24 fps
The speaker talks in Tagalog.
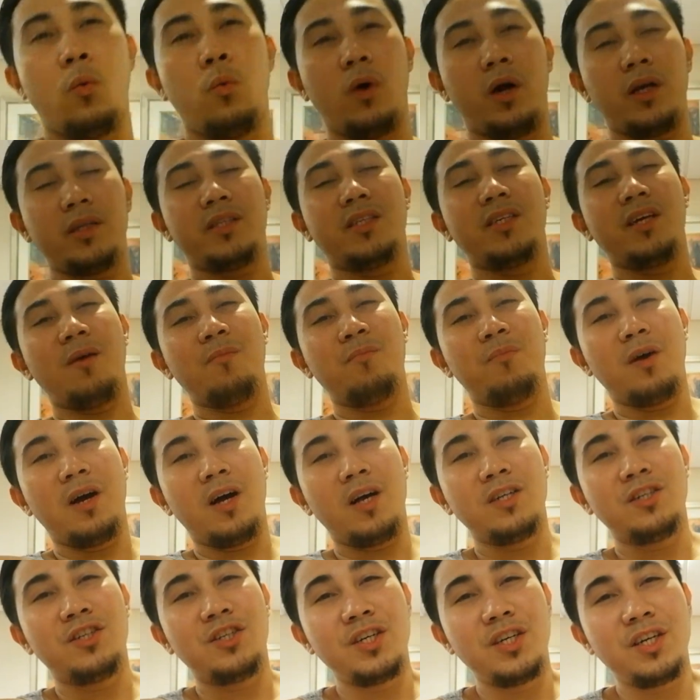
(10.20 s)
What's up
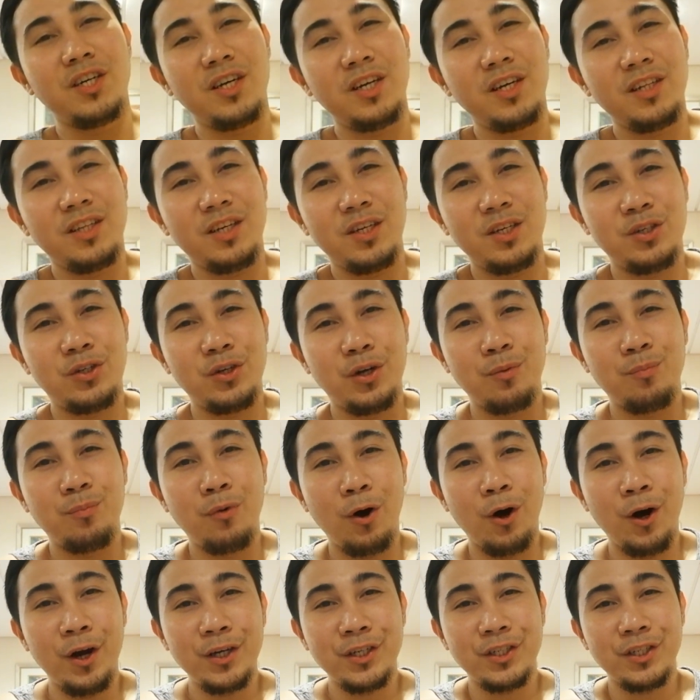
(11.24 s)
mga G? This is your
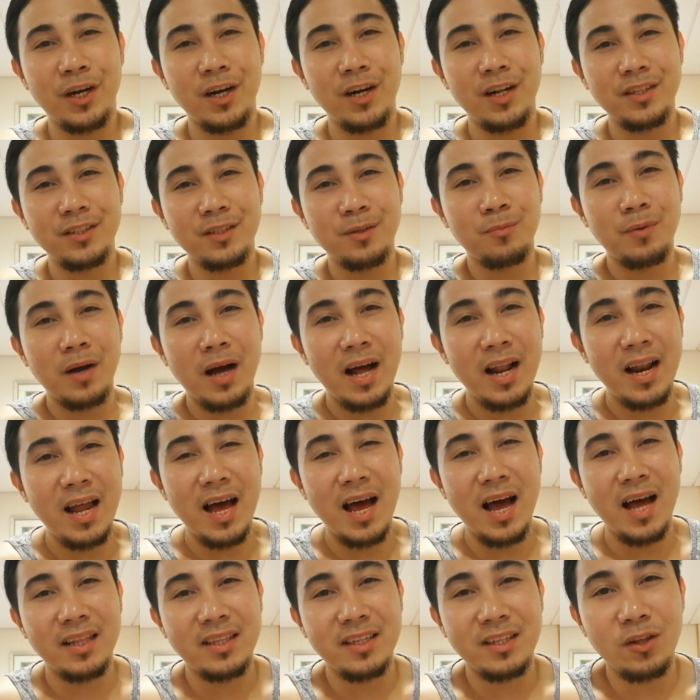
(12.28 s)
boy Charlan
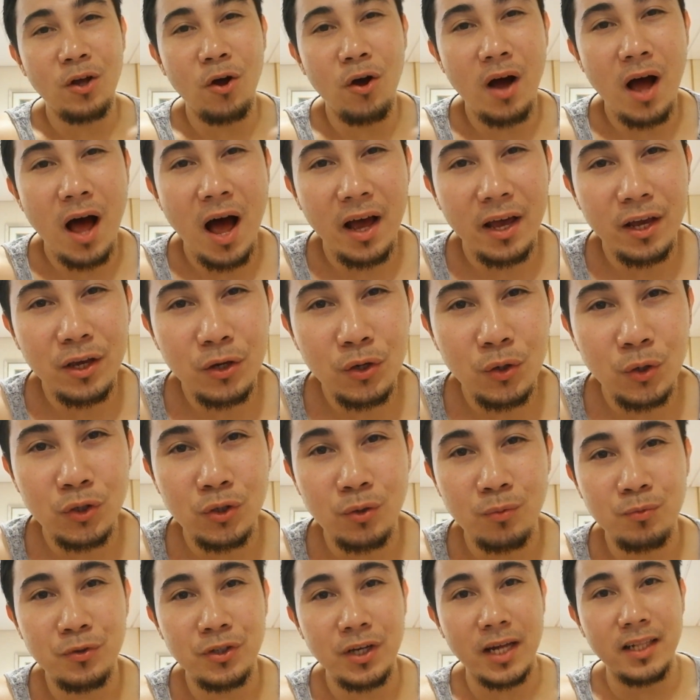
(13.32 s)
Sabala at ito ang aking
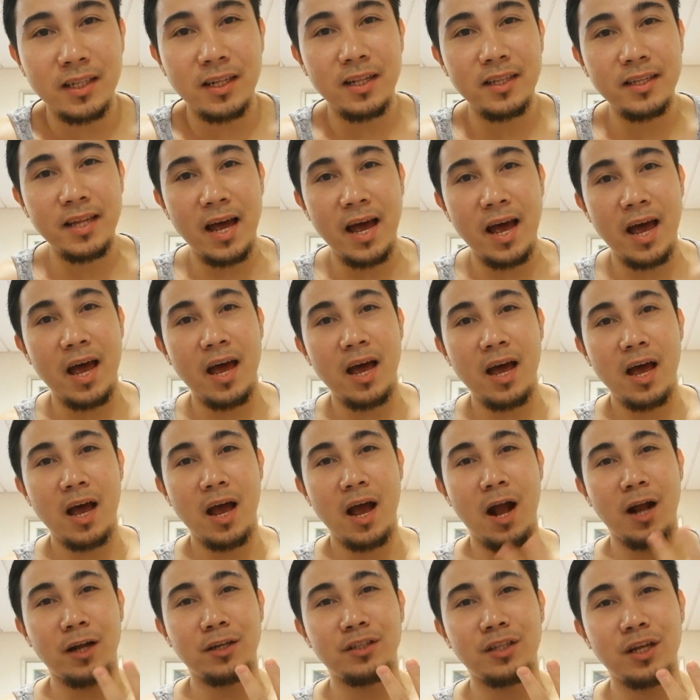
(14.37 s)
YouTube channel na
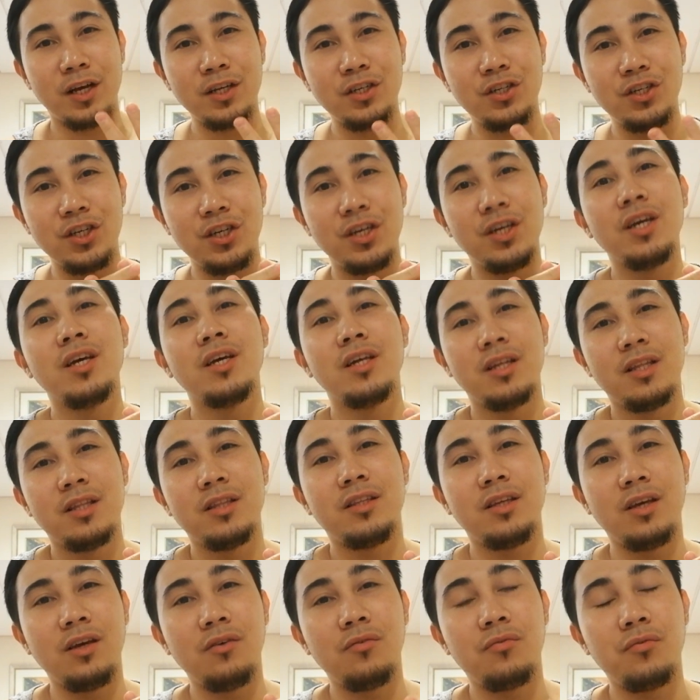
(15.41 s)
Hashtag
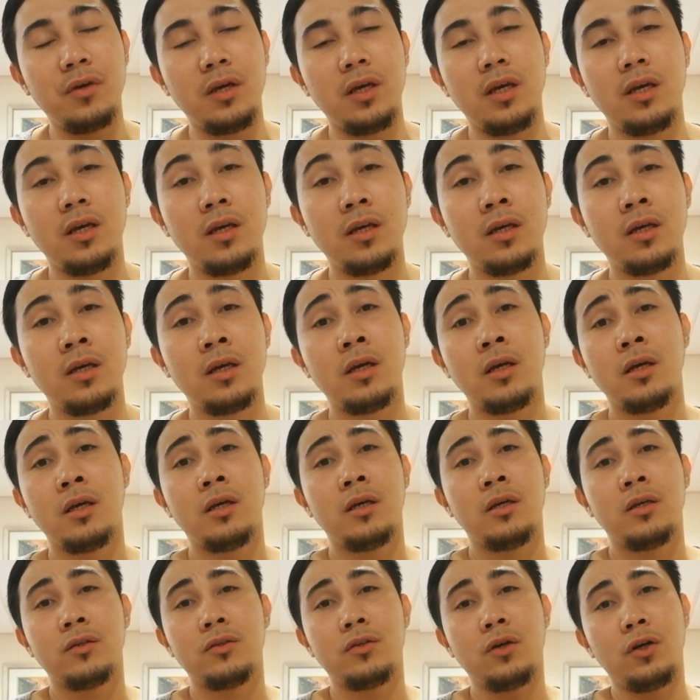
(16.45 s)
GTV
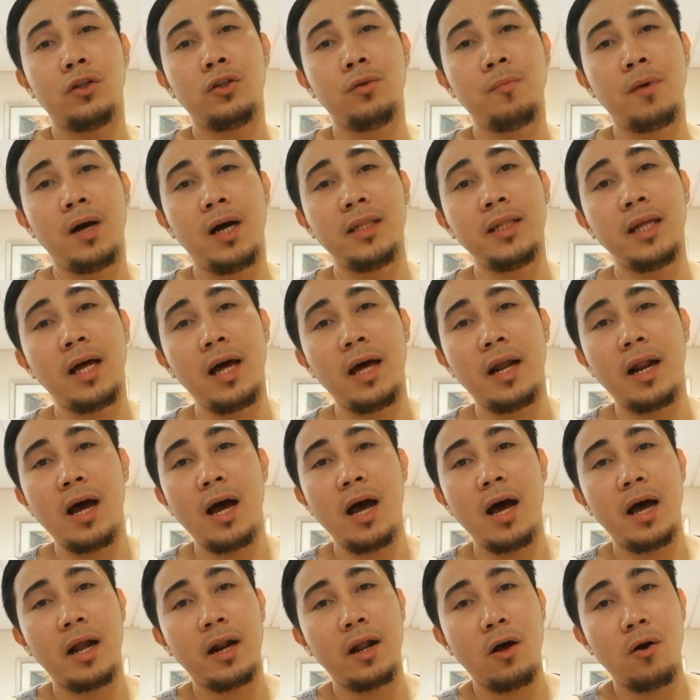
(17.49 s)
So noong mga
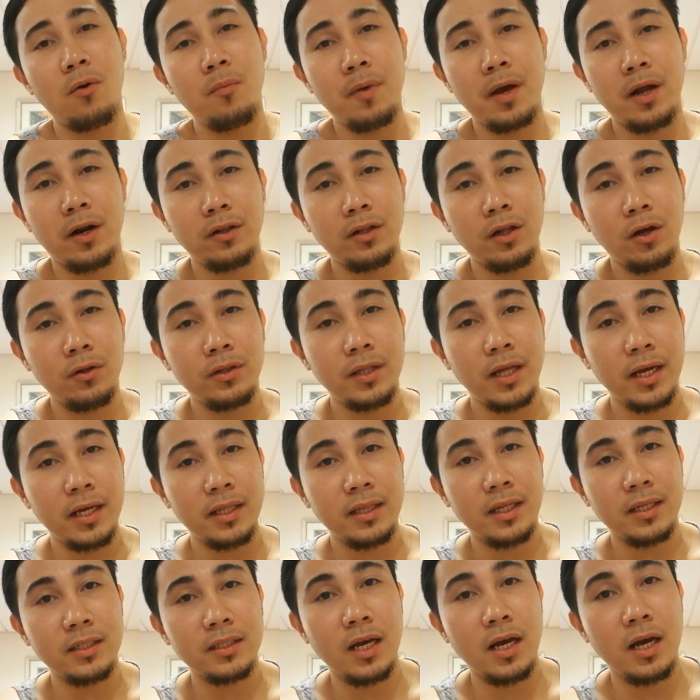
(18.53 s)
nakarang araw, meron ako
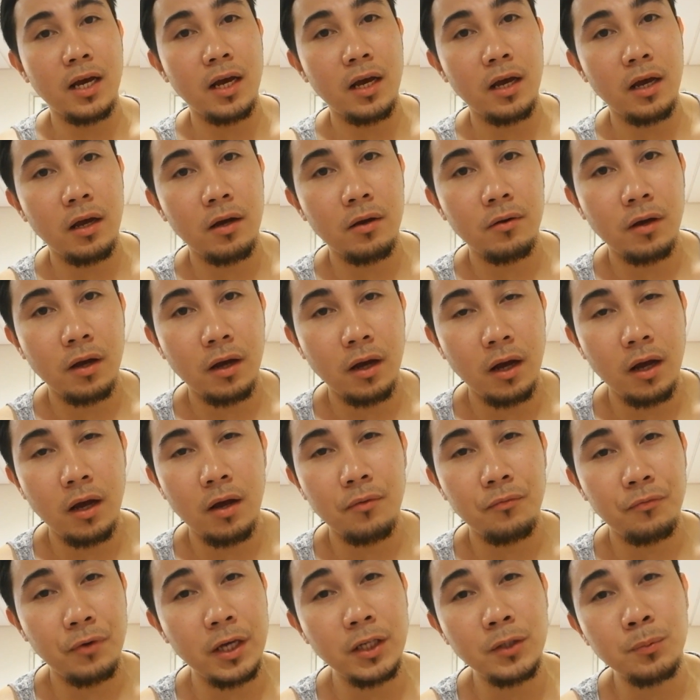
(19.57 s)
nakita sa
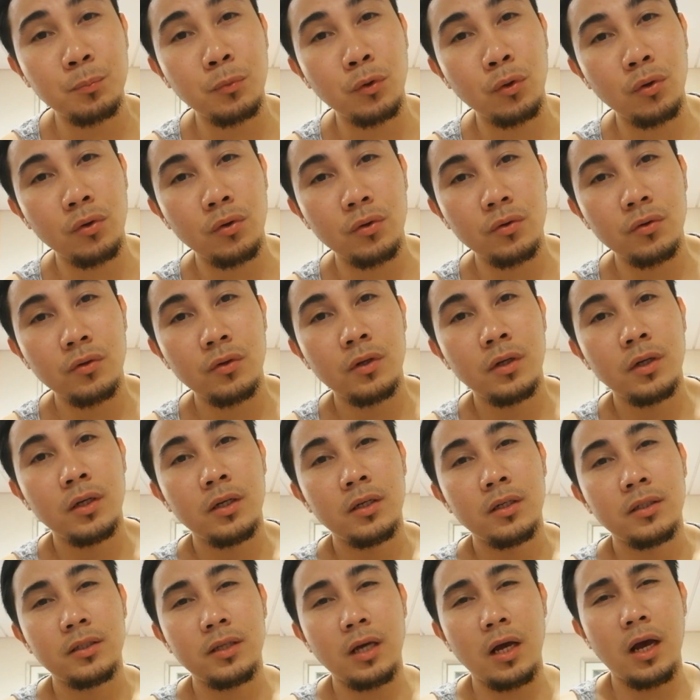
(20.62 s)
uh, Facebook
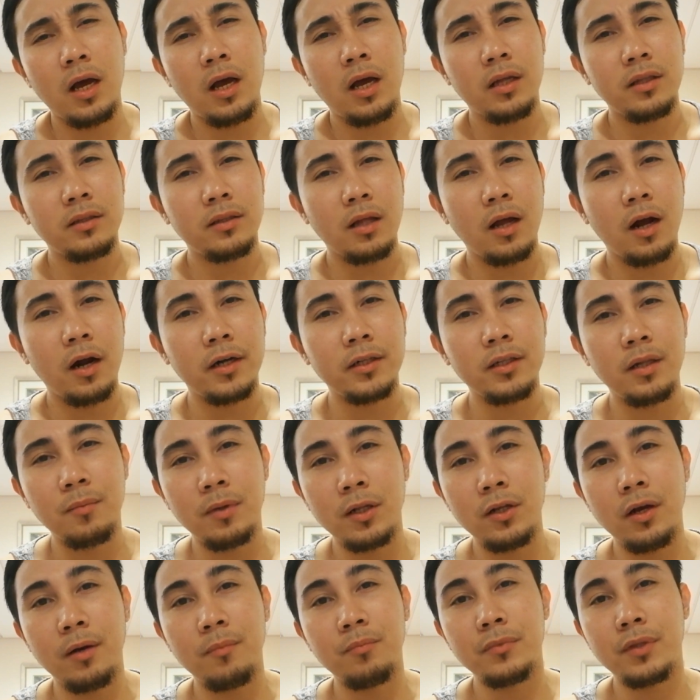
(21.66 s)
sa
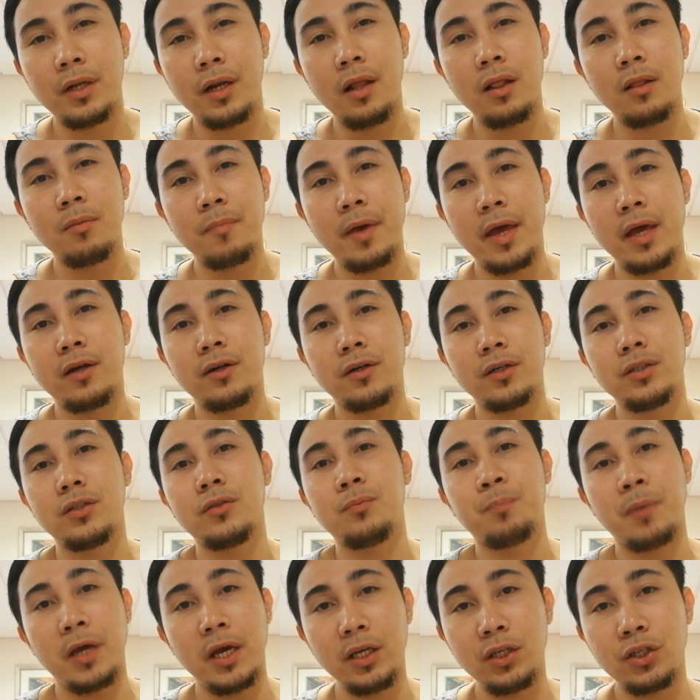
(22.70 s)
RWM Thrill
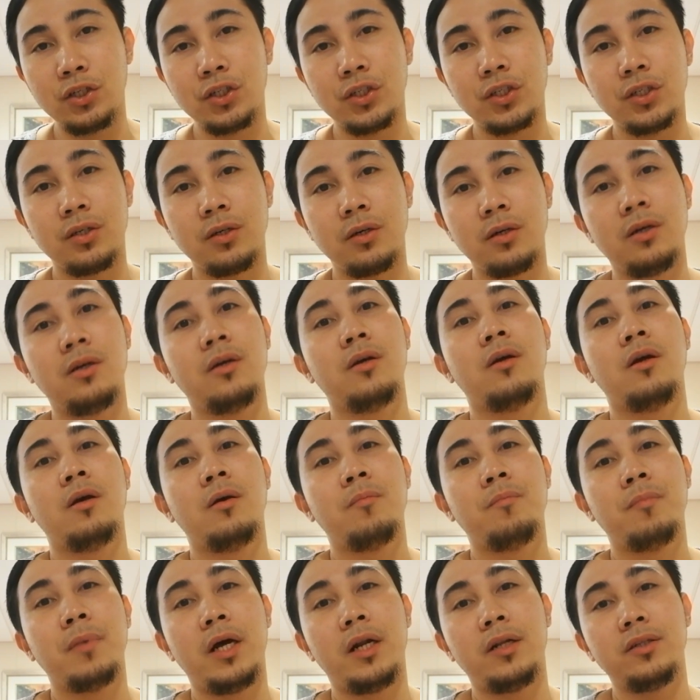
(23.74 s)
Makers page
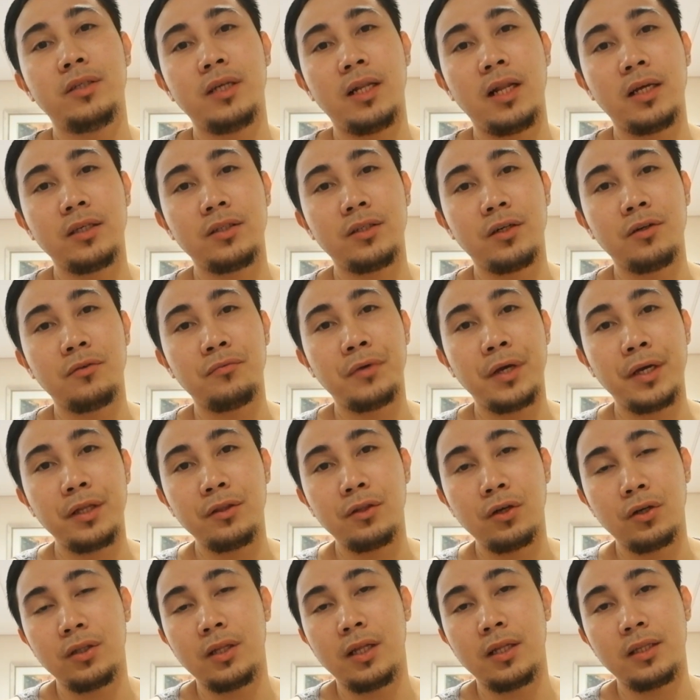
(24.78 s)
Meron silang
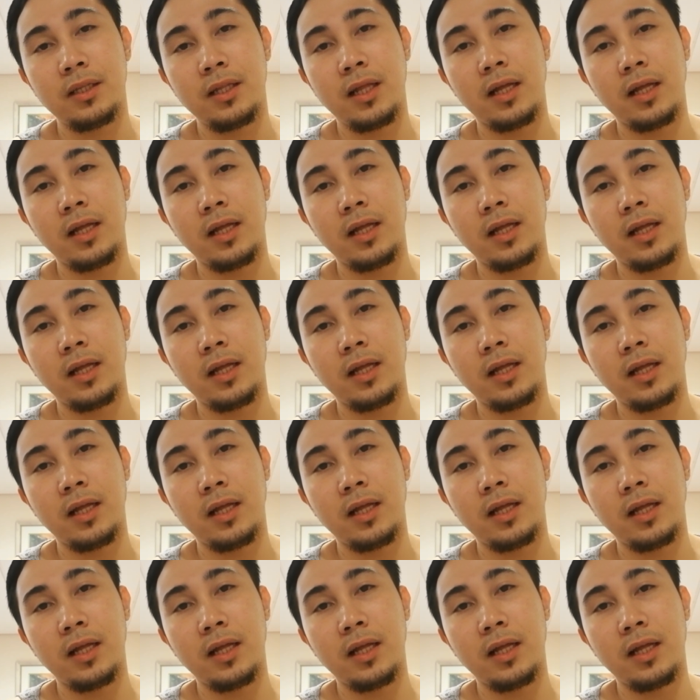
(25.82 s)
survey doon na